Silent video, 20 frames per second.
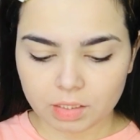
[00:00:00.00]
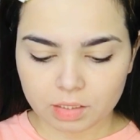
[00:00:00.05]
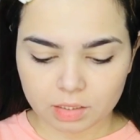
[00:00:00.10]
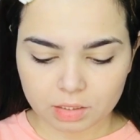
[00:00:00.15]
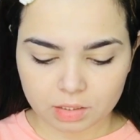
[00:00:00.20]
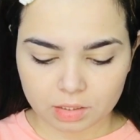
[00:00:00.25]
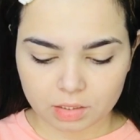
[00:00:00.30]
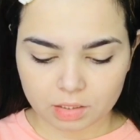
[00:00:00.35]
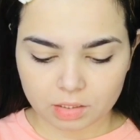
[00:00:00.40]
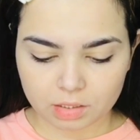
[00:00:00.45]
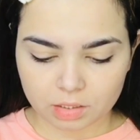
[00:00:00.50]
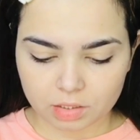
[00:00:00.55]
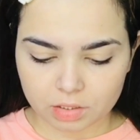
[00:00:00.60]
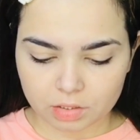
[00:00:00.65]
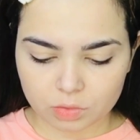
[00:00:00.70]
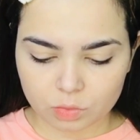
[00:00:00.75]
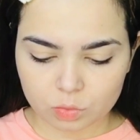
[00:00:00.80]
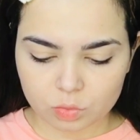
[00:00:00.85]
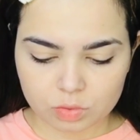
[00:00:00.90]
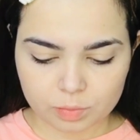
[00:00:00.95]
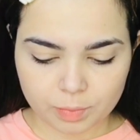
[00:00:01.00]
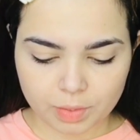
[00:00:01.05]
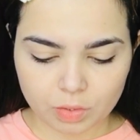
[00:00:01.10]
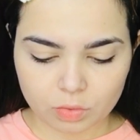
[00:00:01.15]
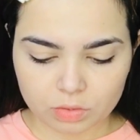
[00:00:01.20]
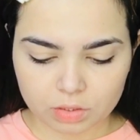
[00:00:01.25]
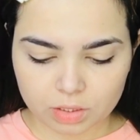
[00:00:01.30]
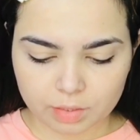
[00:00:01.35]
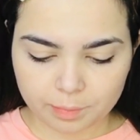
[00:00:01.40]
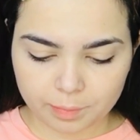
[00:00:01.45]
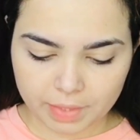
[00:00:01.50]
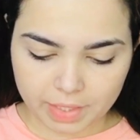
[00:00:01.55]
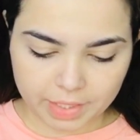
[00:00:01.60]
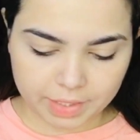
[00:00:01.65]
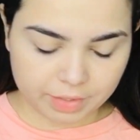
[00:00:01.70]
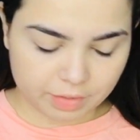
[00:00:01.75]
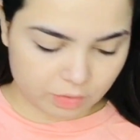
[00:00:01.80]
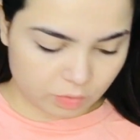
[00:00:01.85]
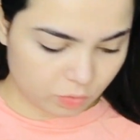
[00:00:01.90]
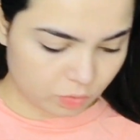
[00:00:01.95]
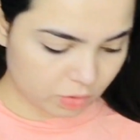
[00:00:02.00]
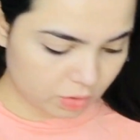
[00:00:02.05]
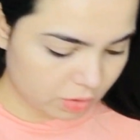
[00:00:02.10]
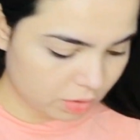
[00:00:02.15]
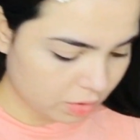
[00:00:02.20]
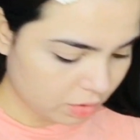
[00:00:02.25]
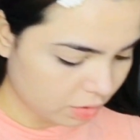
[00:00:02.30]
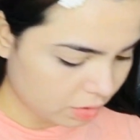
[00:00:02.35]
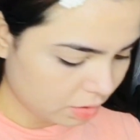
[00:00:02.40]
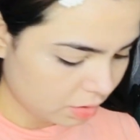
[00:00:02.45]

लूज़ पाउडर अप्लाई करूँगी